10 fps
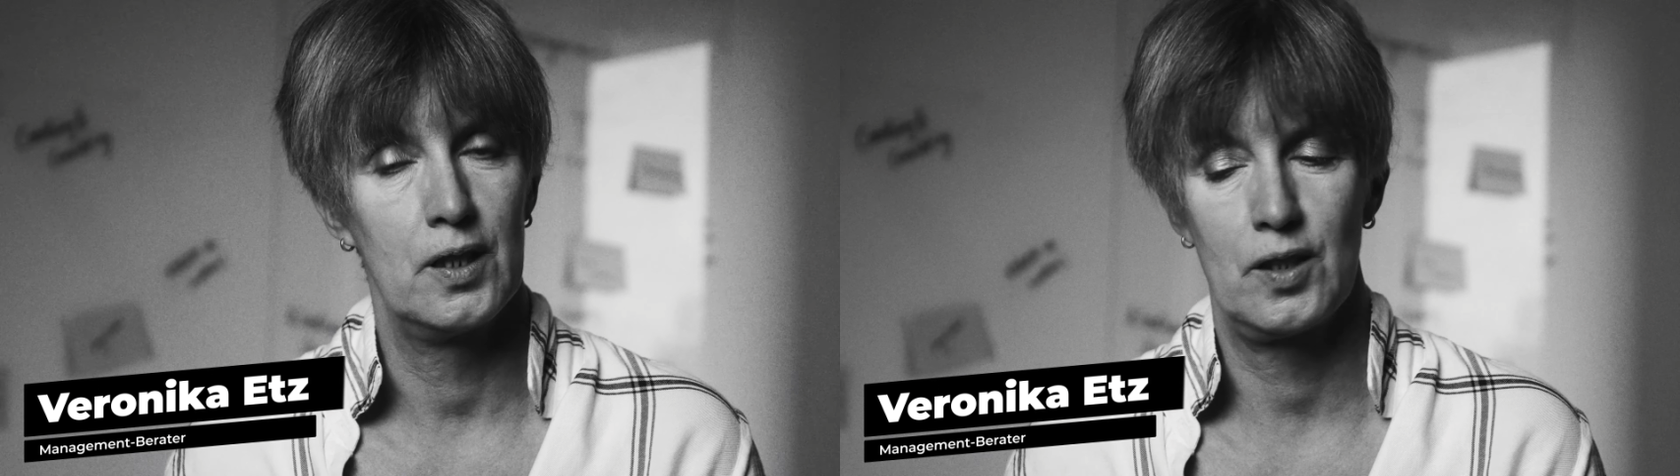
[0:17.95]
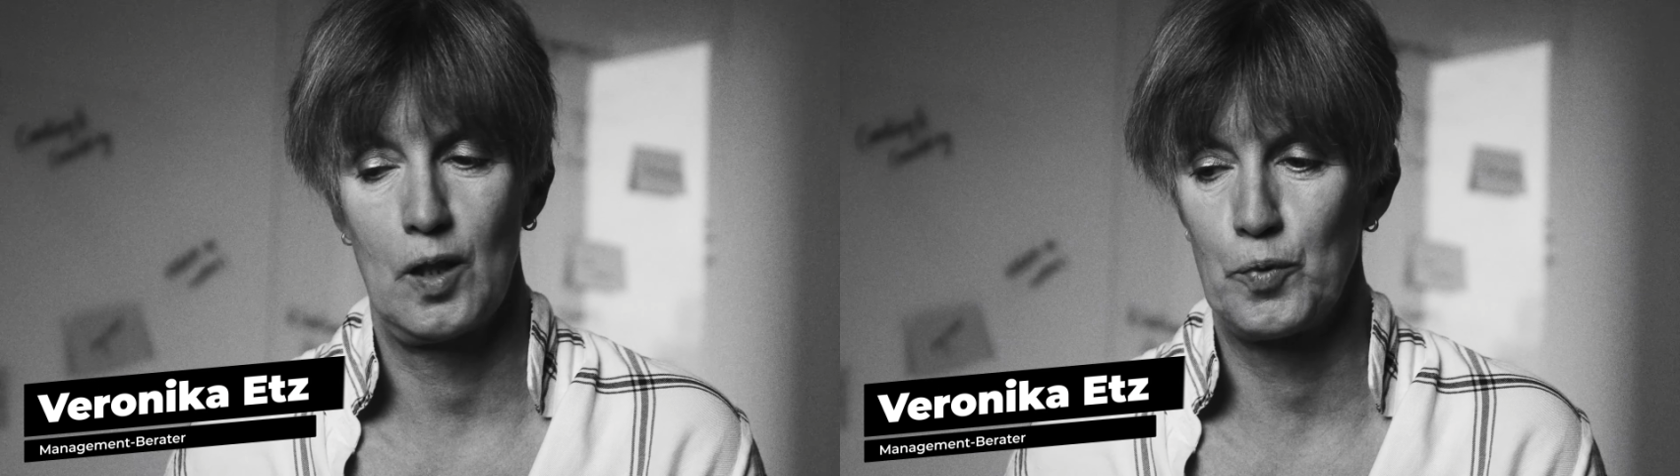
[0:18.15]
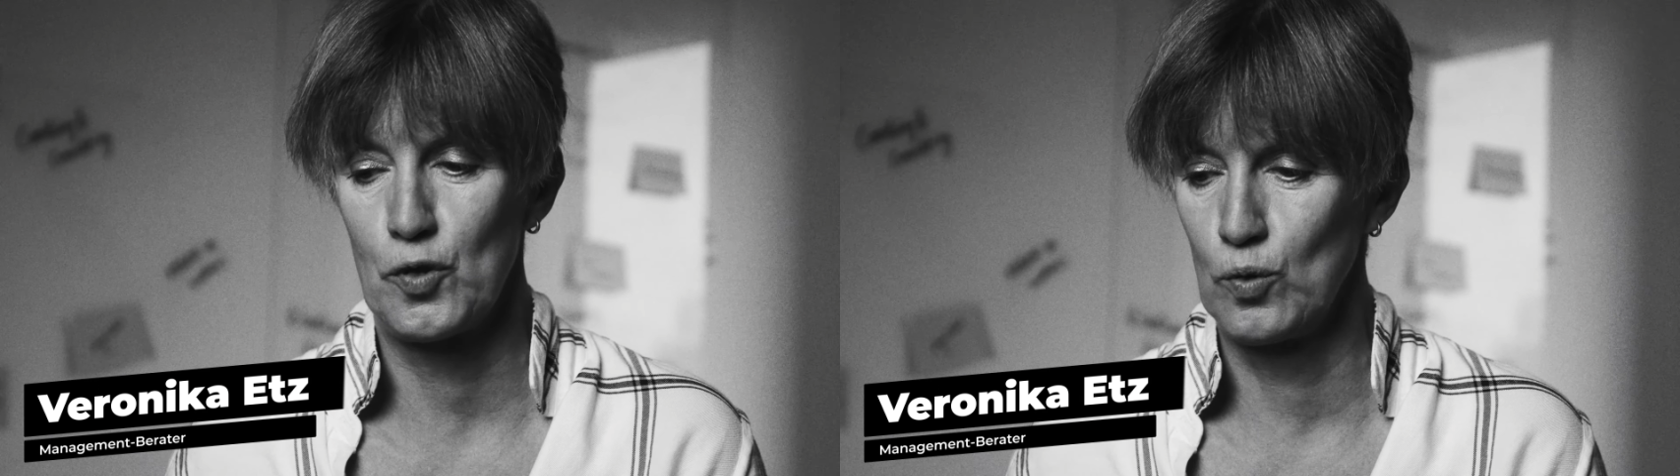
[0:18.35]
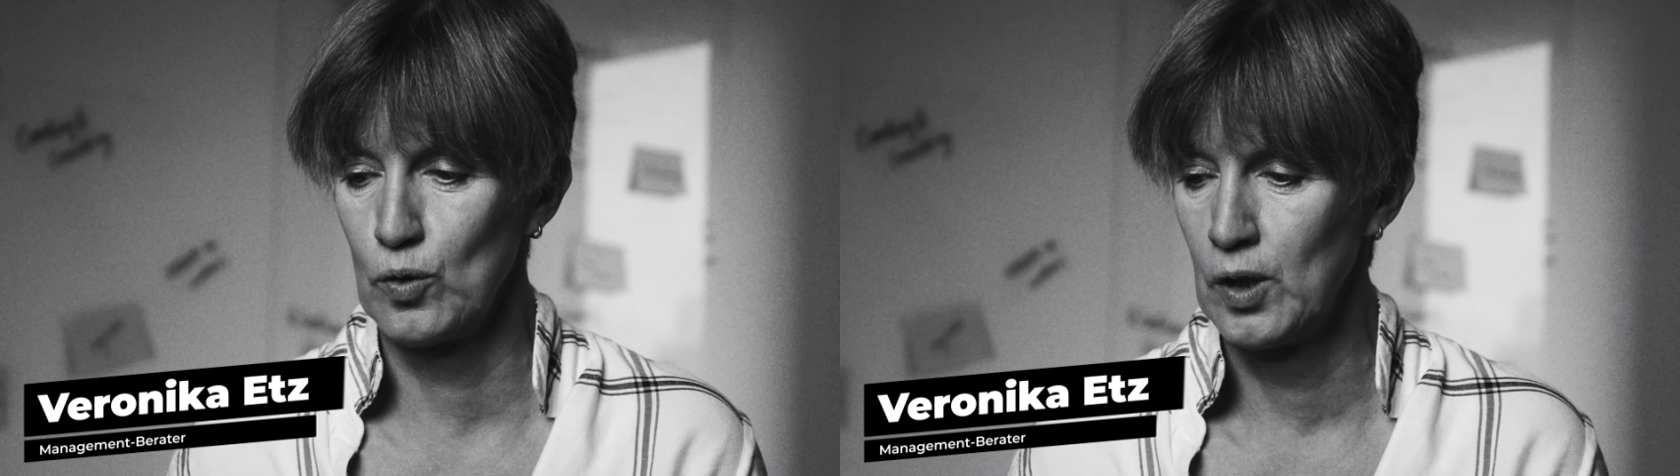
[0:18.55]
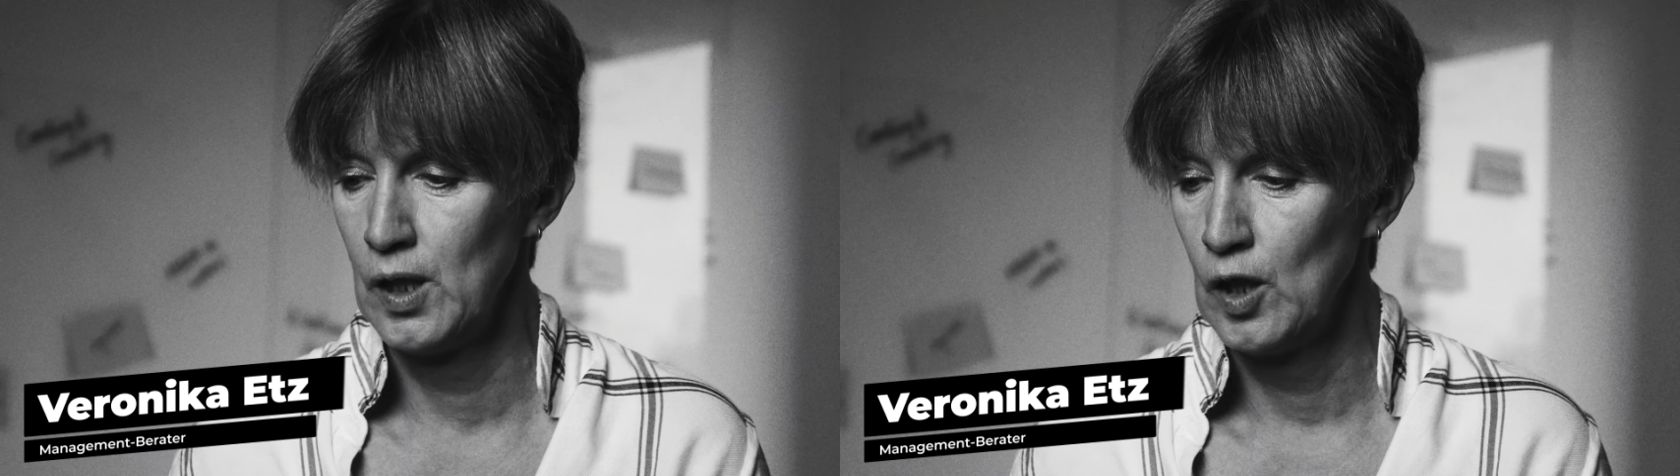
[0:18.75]
Ich habe
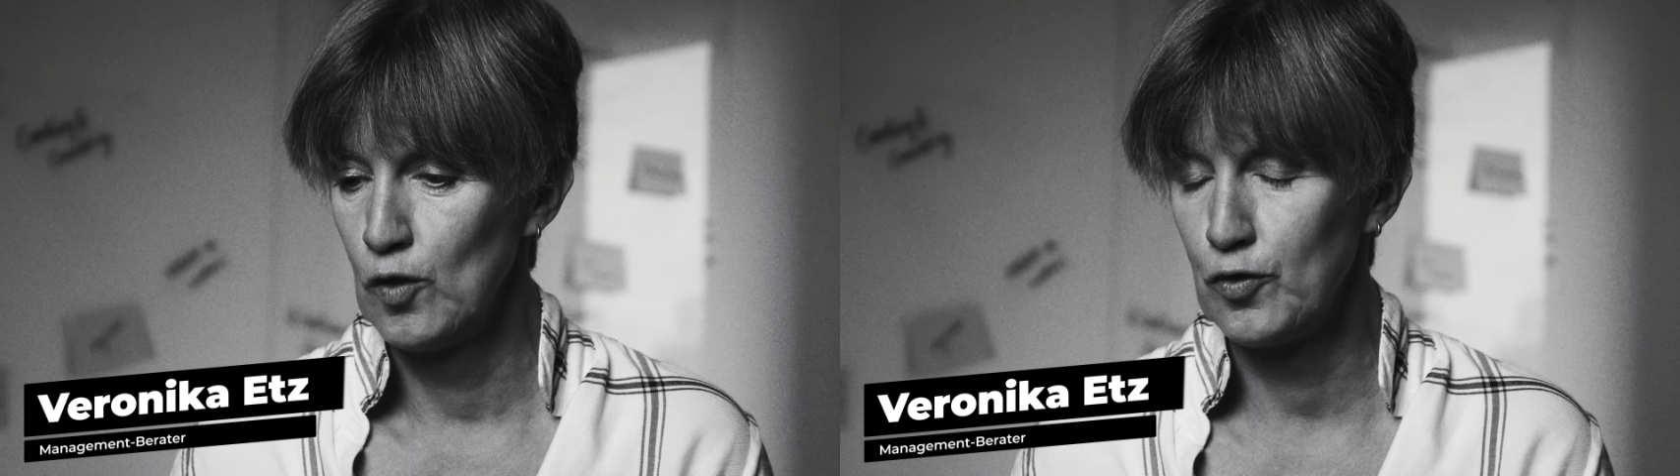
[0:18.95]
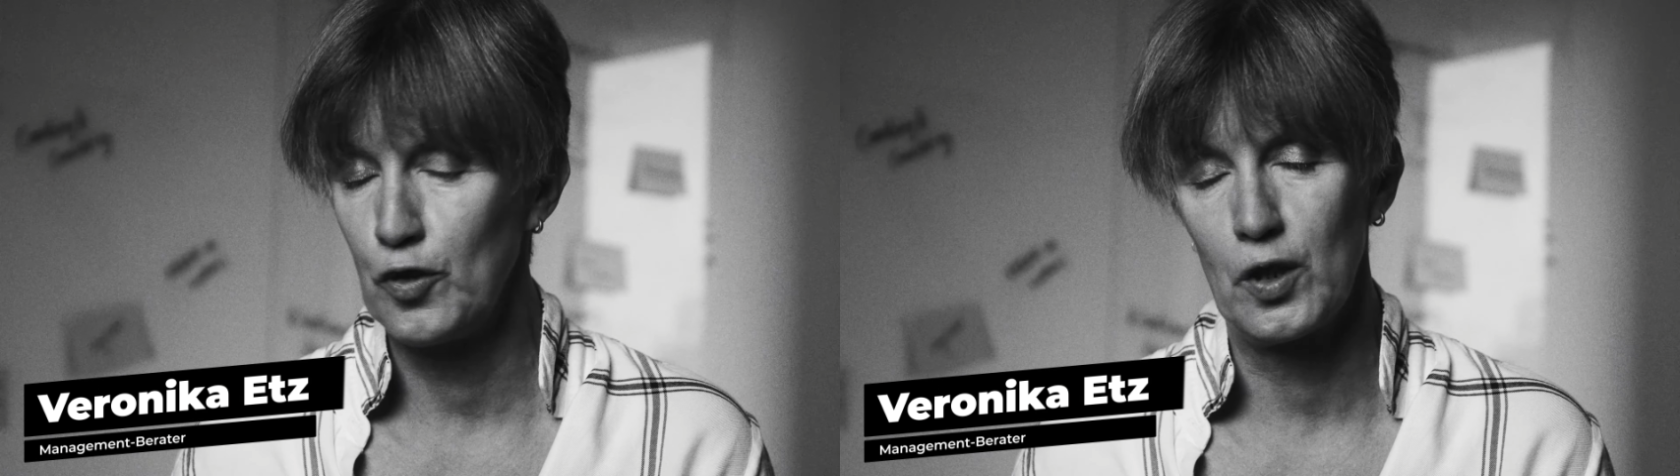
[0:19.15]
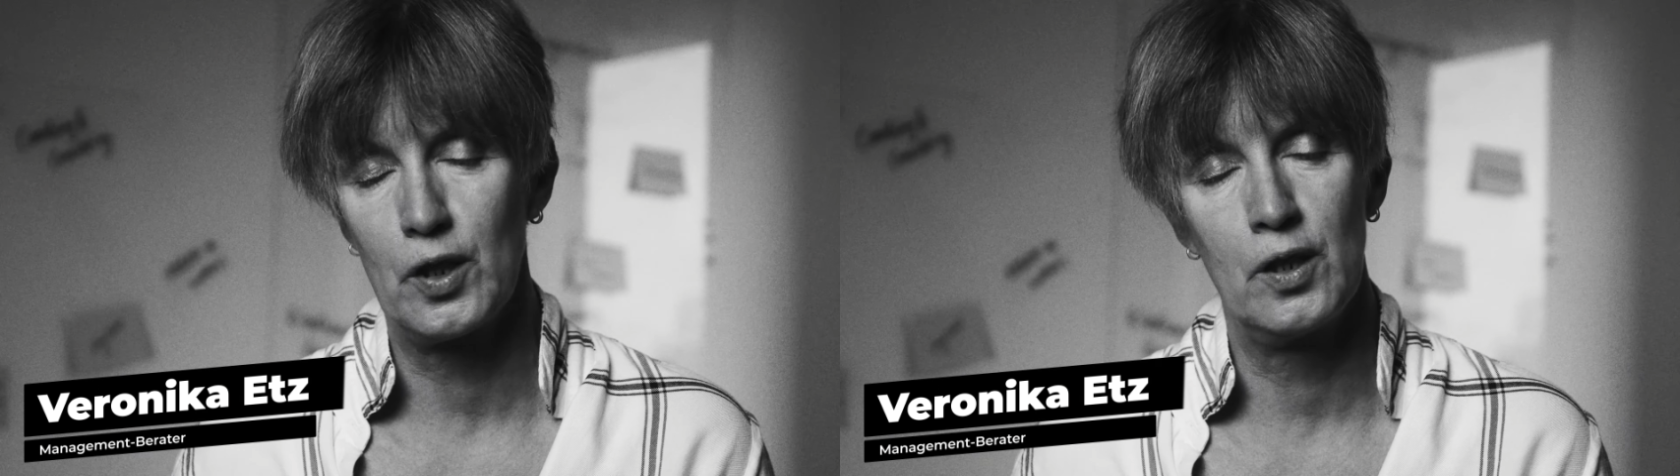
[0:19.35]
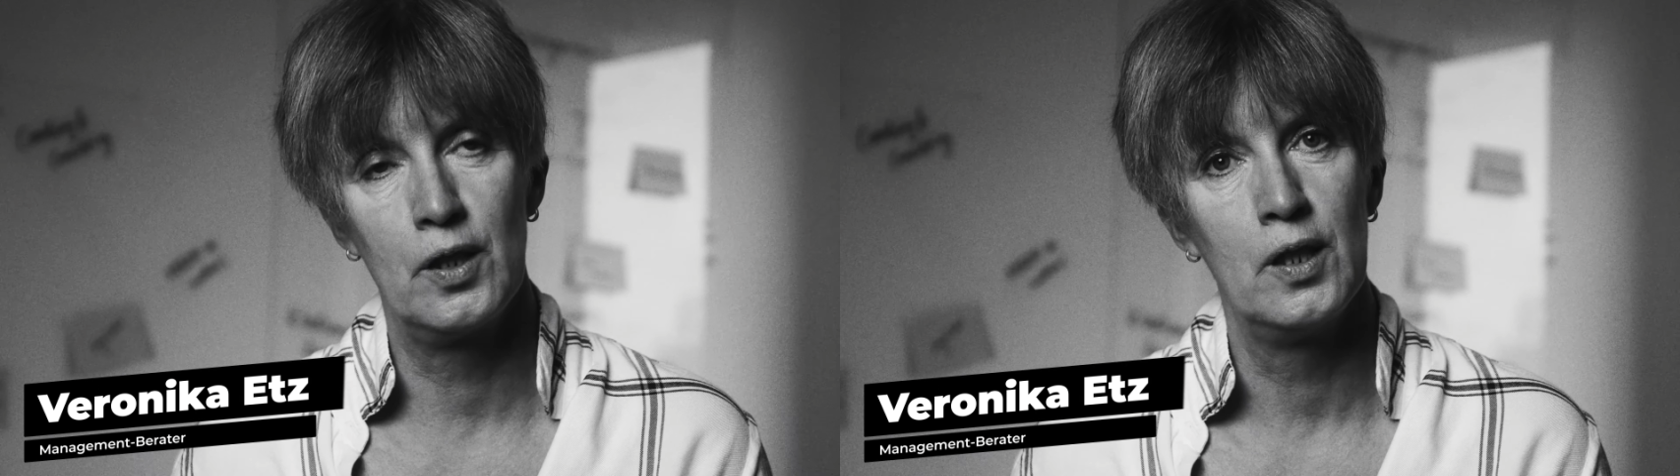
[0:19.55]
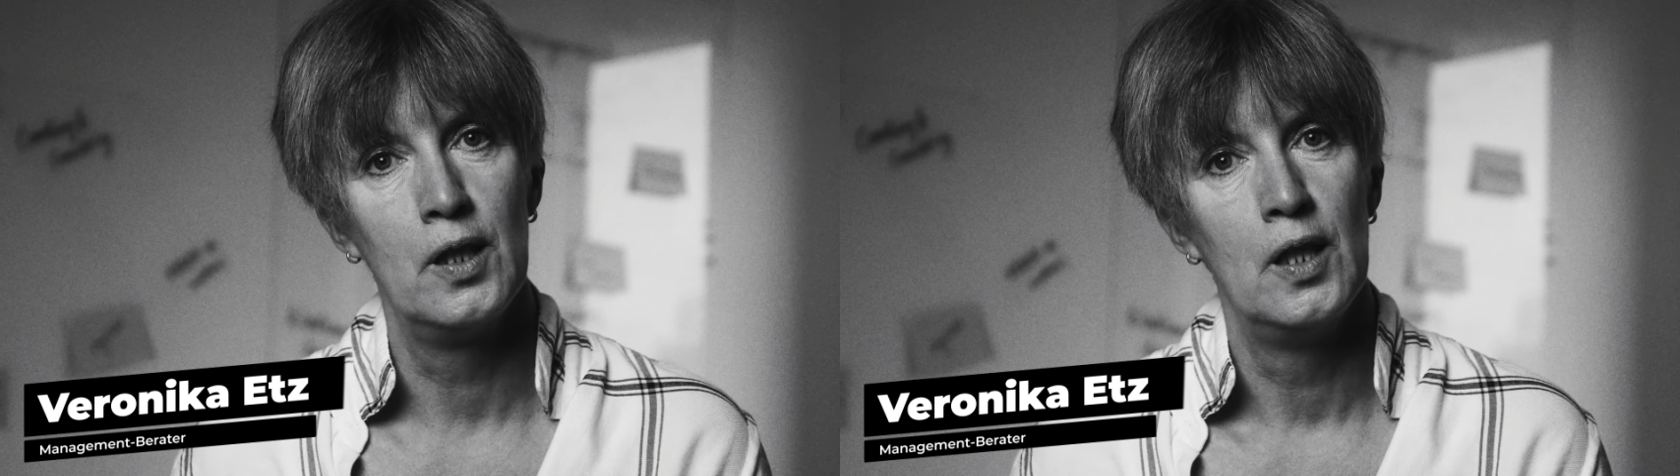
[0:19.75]
so
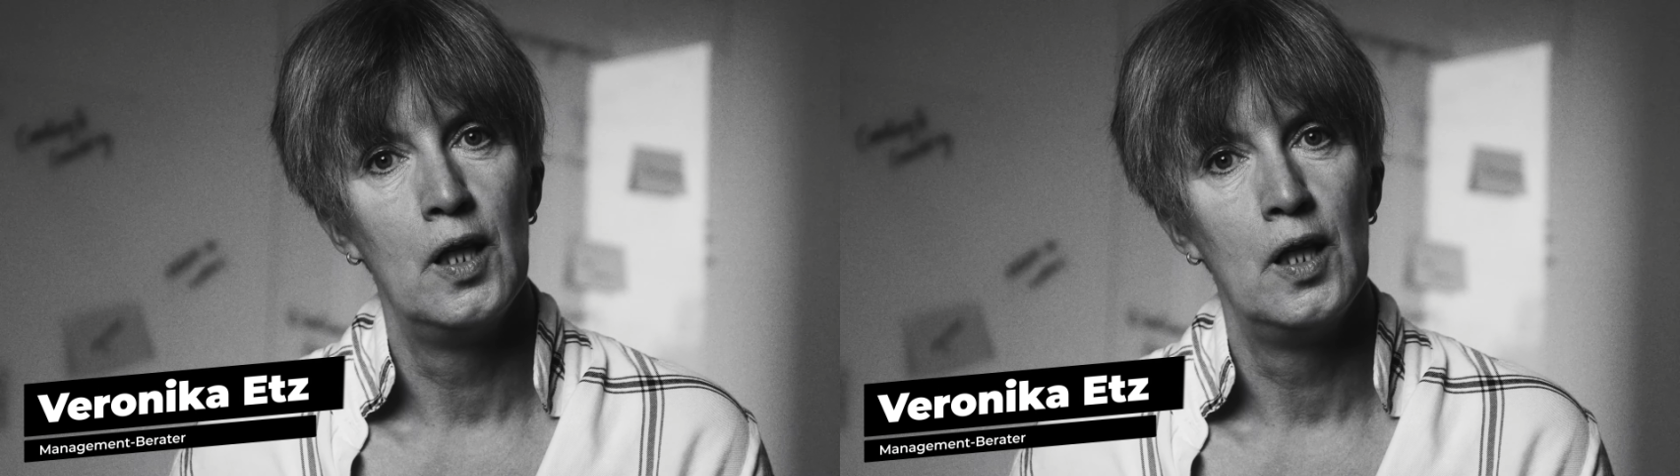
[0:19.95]
von